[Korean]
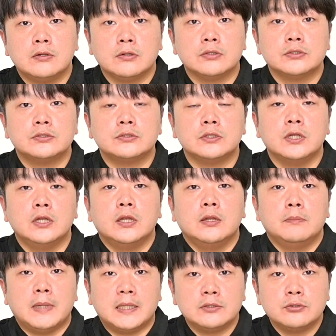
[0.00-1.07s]
이런 것들을
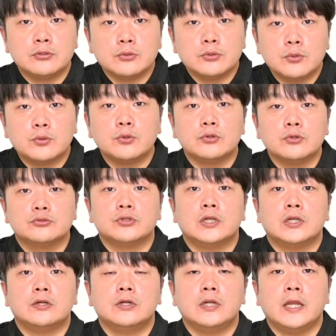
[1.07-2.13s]
만들어 놓고
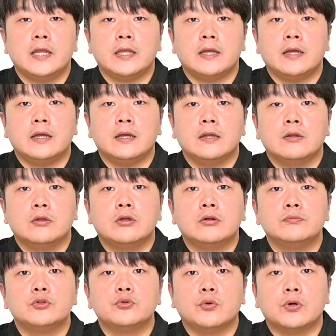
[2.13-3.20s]
촬영을 해야
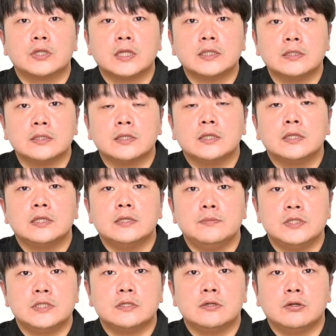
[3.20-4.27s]
여러분들이 원하는
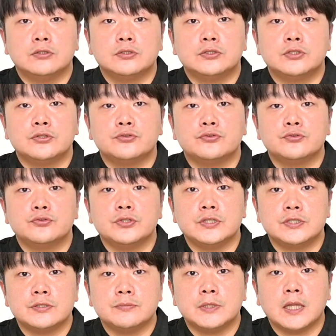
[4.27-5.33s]
이미지를 얻으실 수
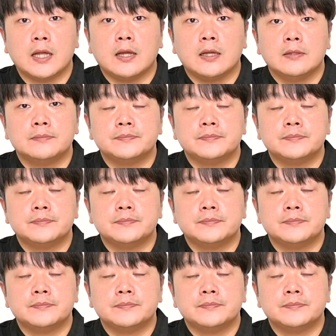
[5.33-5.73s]
있습니다.